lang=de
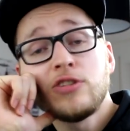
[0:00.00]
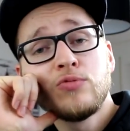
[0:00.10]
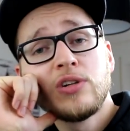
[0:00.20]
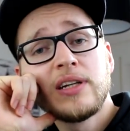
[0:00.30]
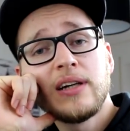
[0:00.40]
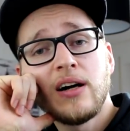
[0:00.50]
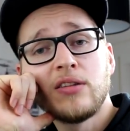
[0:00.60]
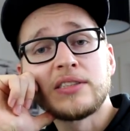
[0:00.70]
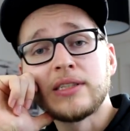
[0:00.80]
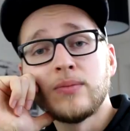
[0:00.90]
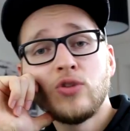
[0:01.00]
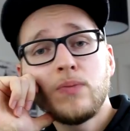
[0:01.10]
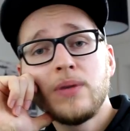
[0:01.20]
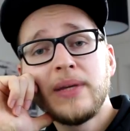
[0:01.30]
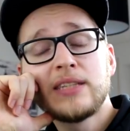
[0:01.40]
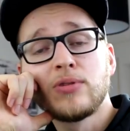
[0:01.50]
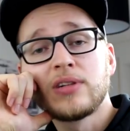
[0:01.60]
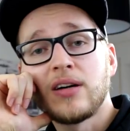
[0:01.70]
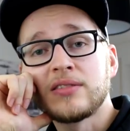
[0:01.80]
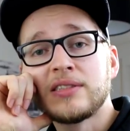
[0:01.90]
so wurde aus dem JBB
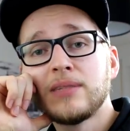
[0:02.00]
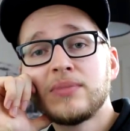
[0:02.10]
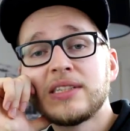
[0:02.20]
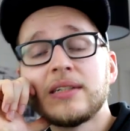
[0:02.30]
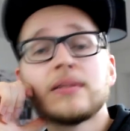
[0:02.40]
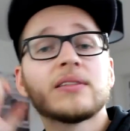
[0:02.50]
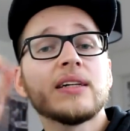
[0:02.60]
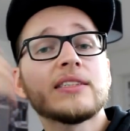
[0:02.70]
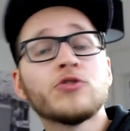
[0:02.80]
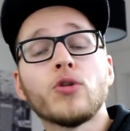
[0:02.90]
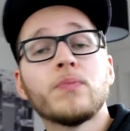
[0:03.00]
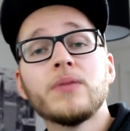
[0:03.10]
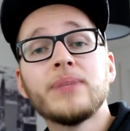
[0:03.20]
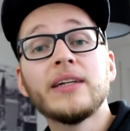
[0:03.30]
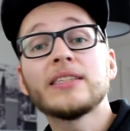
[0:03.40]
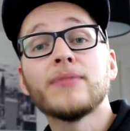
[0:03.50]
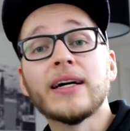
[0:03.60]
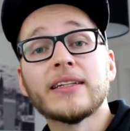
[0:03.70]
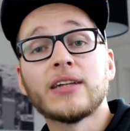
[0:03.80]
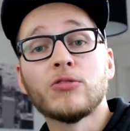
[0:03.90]
2017 das JBB
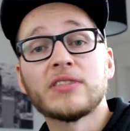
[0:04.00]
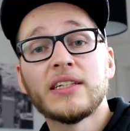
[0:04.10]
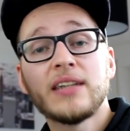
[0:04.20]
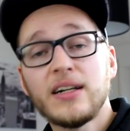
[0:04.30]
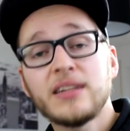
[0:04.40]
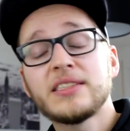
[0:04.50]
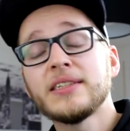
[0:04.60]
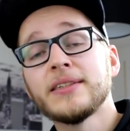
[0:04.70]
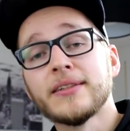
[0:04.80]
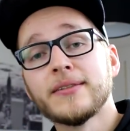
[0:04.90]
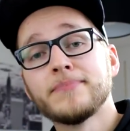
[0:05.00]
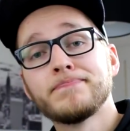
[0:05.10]
2018.